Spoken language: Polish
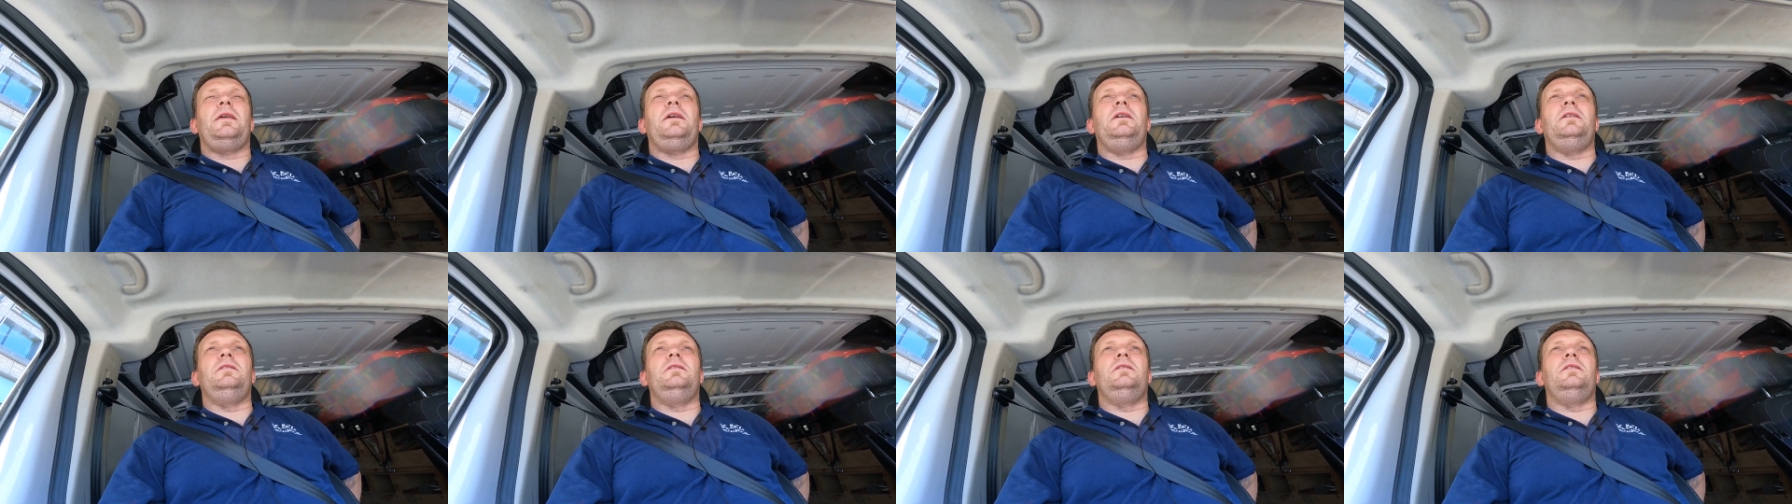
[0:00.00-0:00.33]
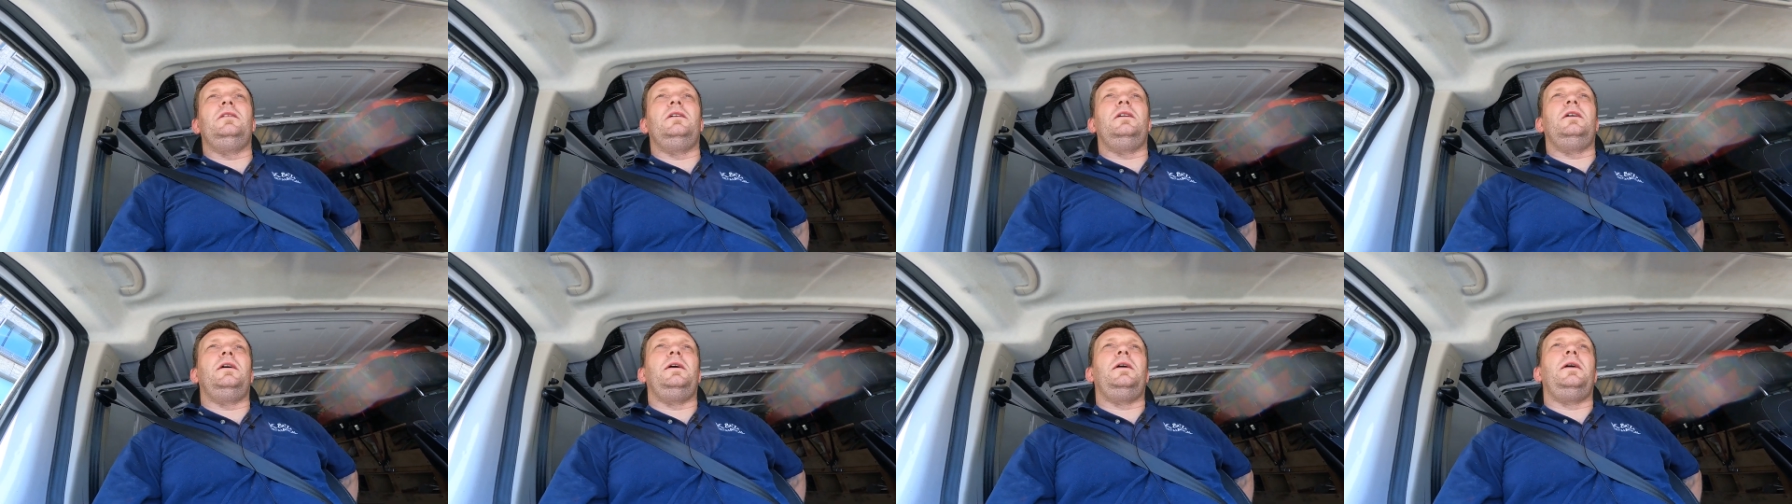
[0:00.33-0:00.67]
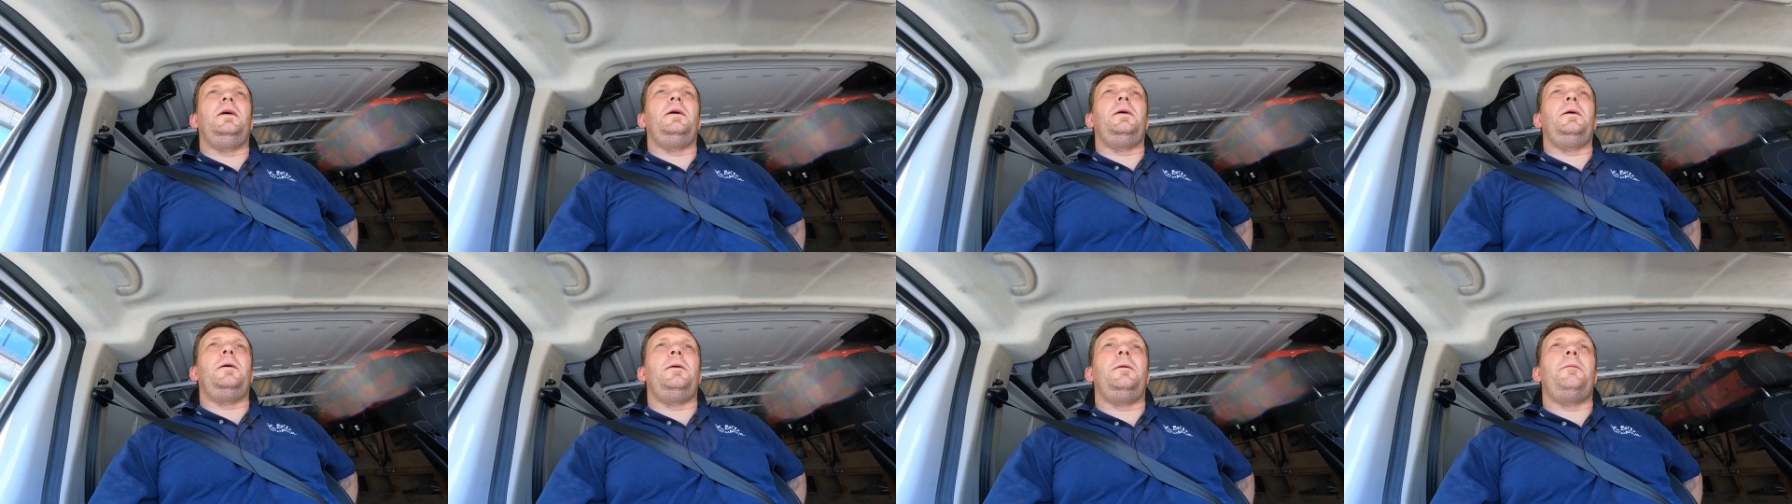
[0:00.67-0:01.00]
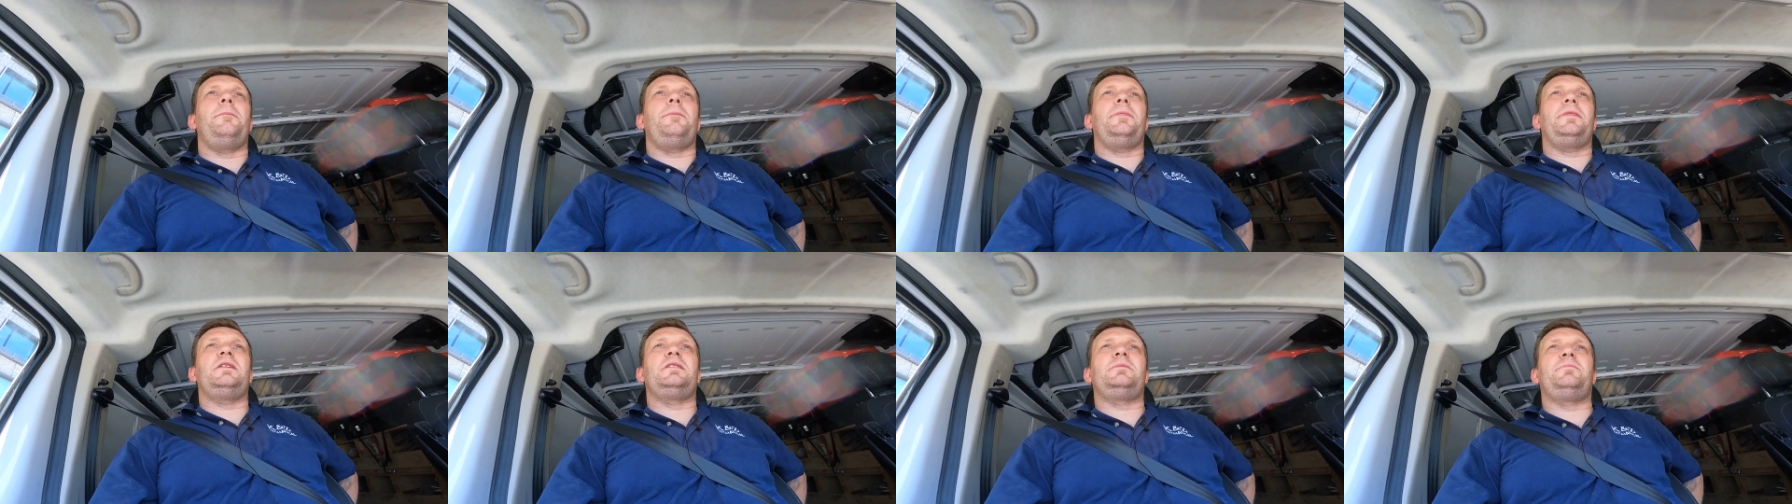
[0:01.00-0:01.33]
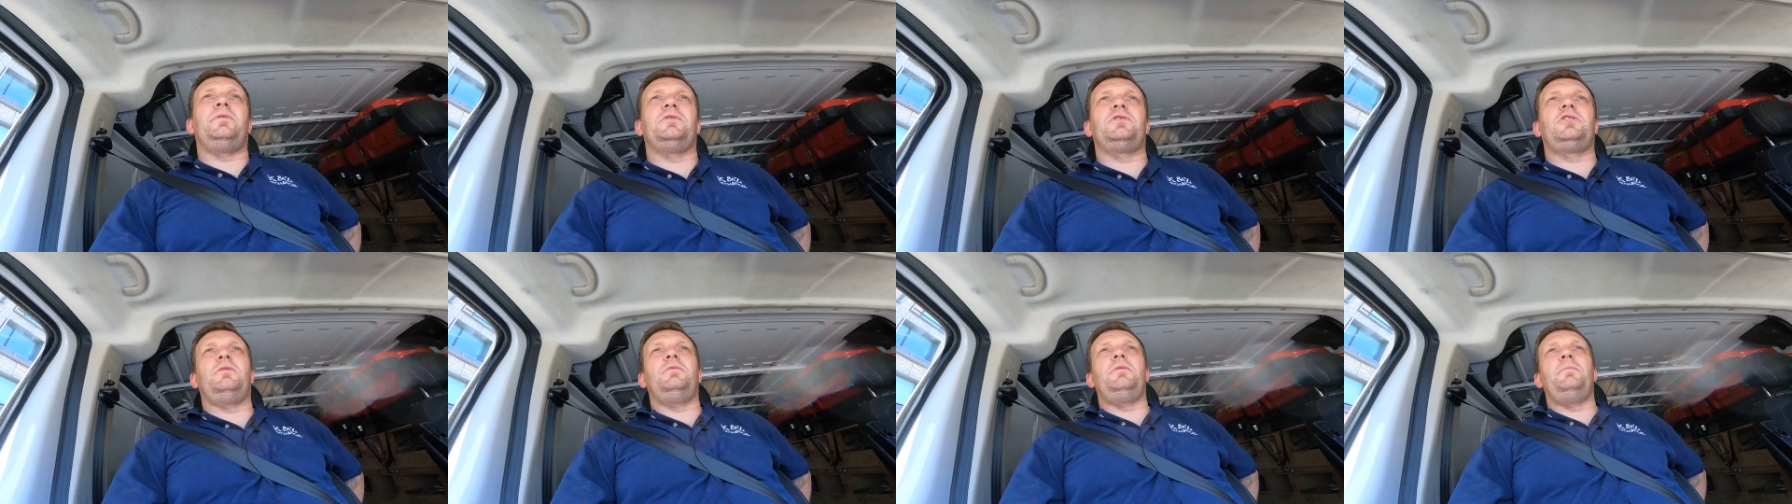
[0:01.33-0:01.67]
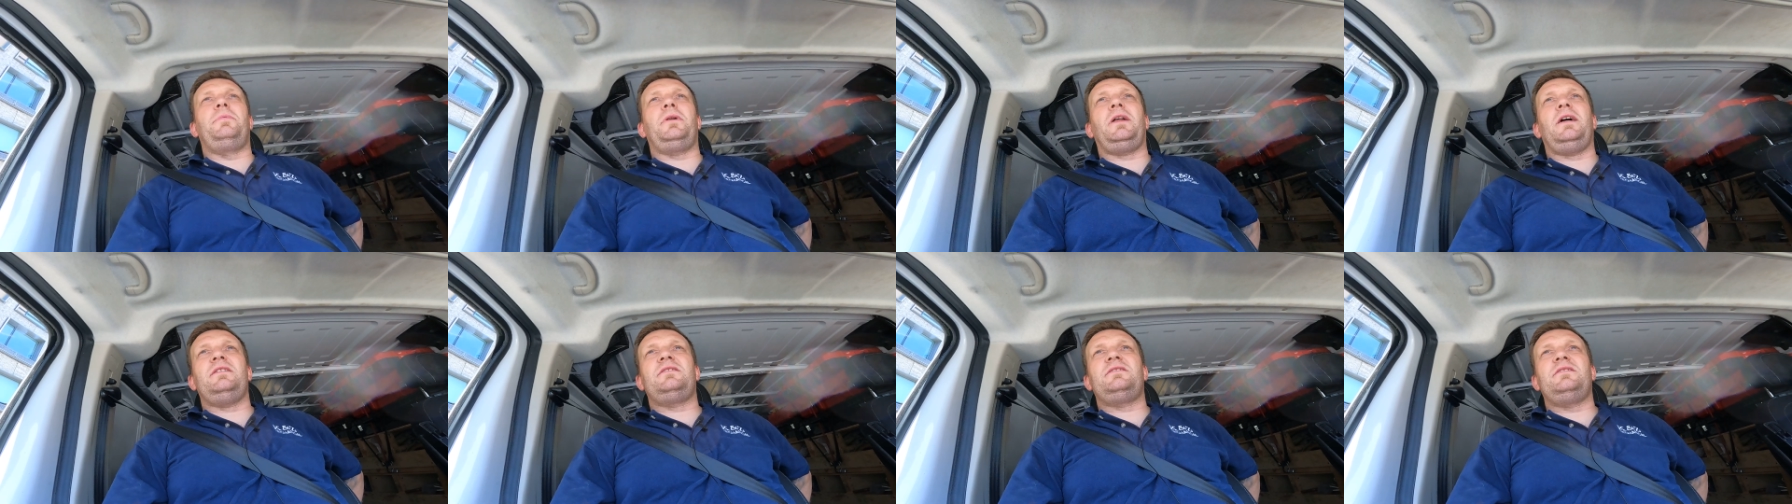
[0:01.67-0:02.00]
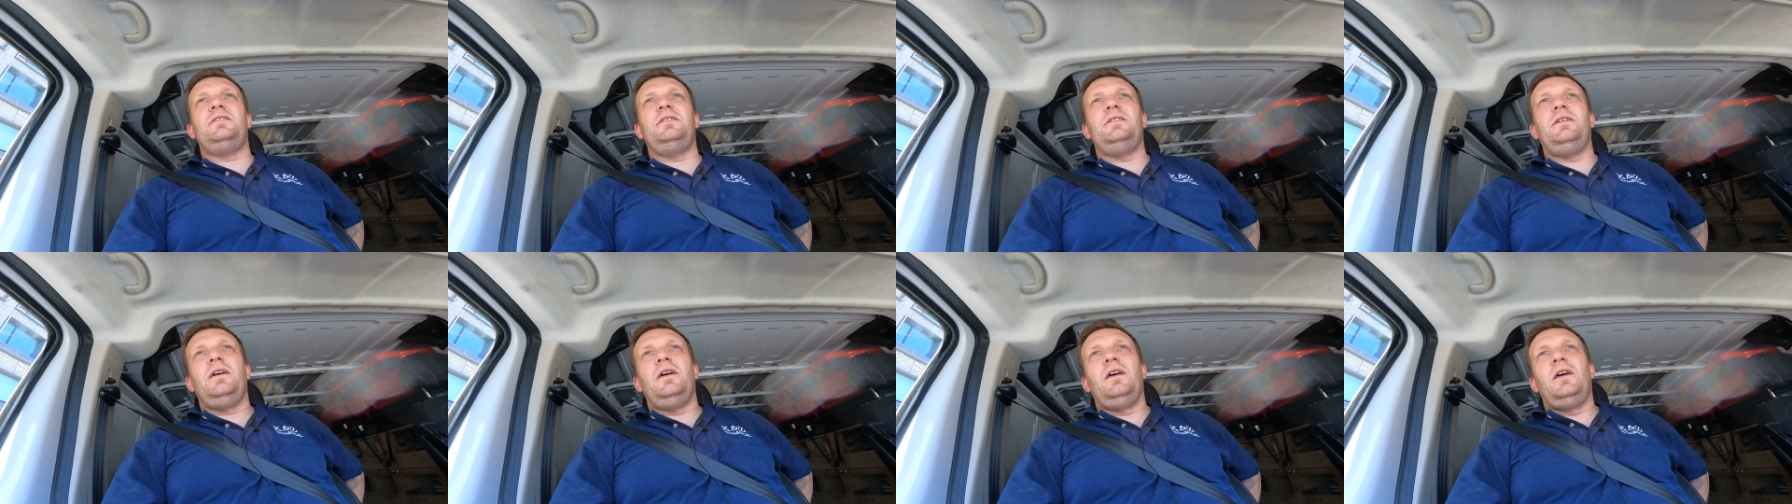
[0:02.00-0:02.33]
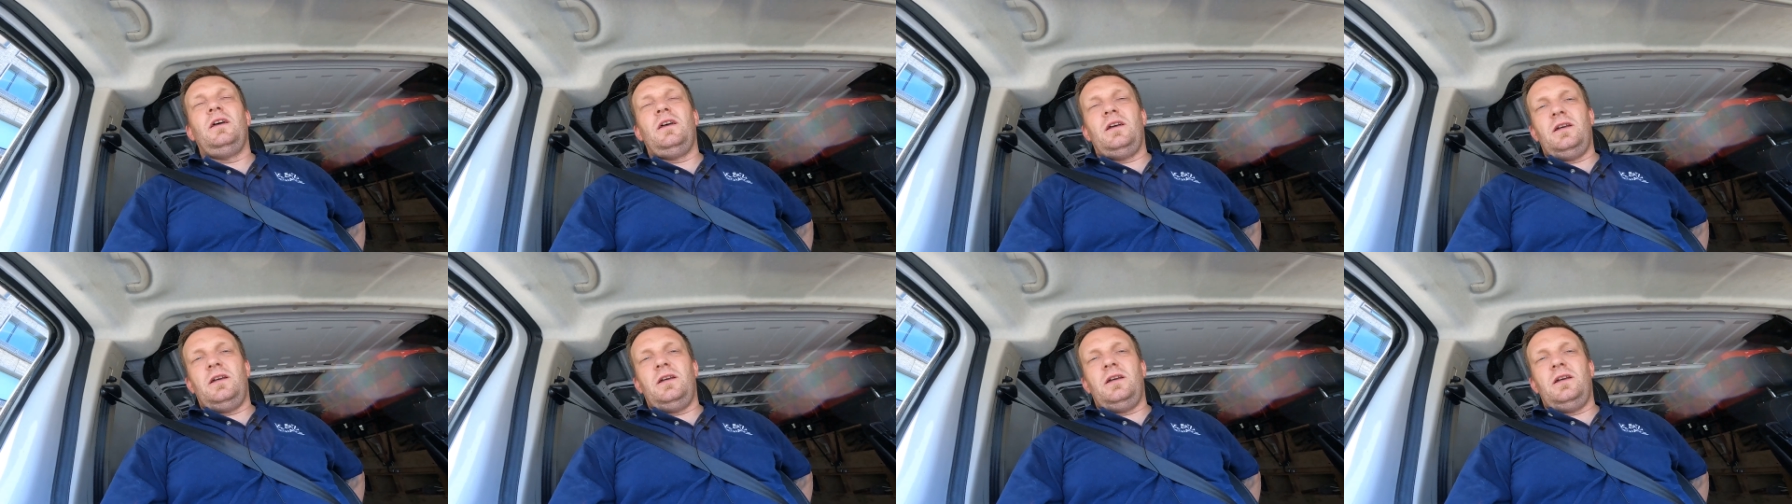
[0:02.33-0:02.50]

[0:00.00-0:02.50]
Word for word: inne sposoby pracy